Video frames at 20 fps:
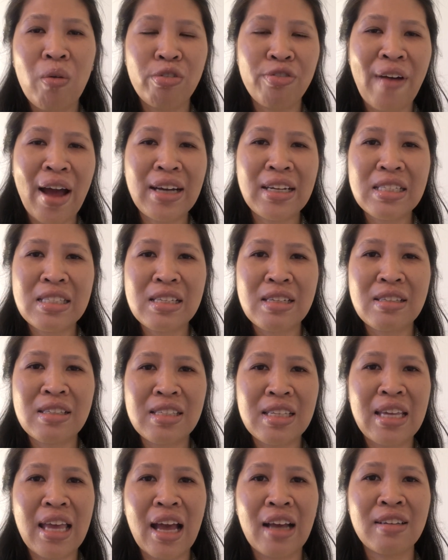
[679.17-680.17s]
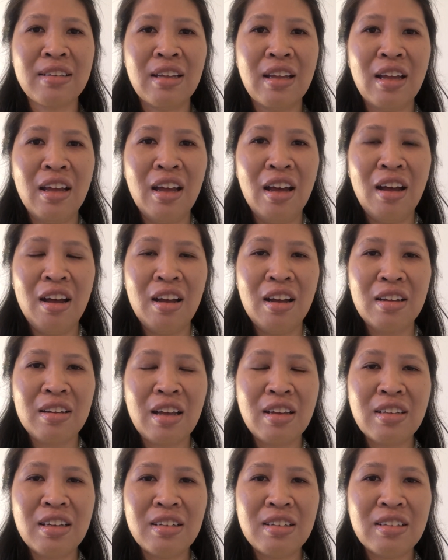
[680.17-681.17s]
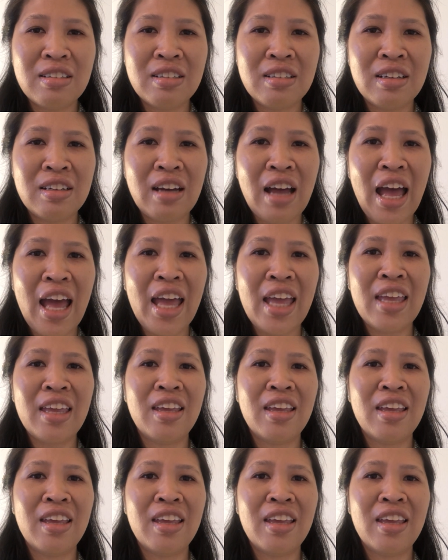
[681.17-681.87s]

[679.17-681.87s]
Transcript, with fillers: ฟังหนังสือเสียงก็คือให้